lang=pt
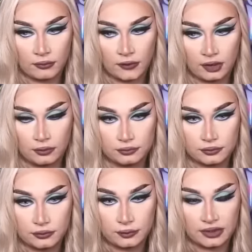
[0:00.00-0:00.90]
Não,
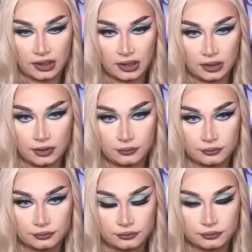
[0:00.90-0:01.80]
não voltar aqui não.
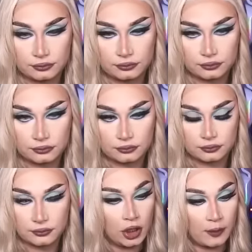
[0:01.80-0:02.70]

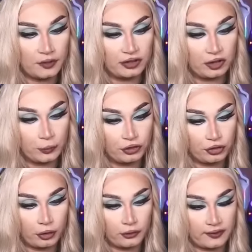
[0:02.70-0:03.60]
Normalmente, que tipo de
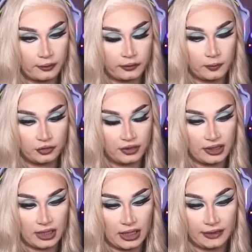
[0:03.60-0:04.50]
jogos você costuma jogar
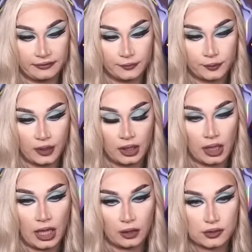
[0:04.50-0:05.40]
na live?
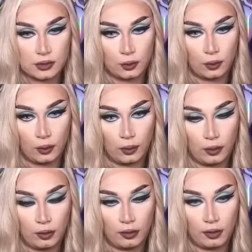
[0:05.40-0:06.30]
Ah, eu
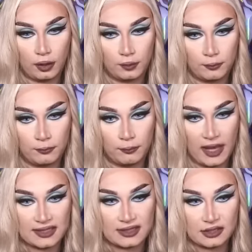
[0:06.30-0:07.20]
sou
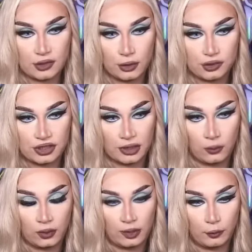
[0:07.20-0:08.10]
mestra de jogos de
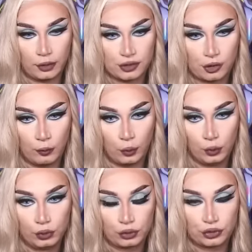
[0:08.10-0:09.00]
terror, amor. Eu jogo
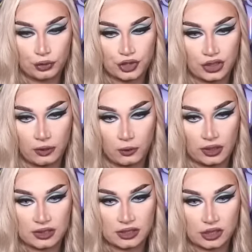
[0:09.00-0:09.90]
muito jogos de terror,
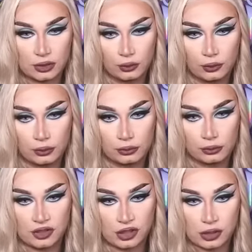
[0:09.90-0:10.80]
assim, de todo...
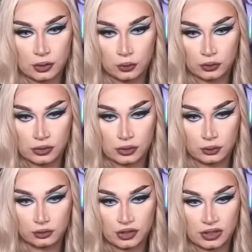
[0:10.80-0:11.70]
De susto,
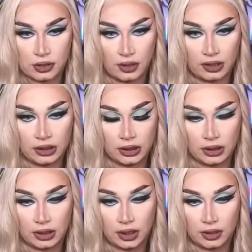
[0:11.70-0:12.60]
de
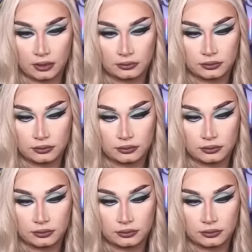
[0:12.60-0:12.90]
historinha...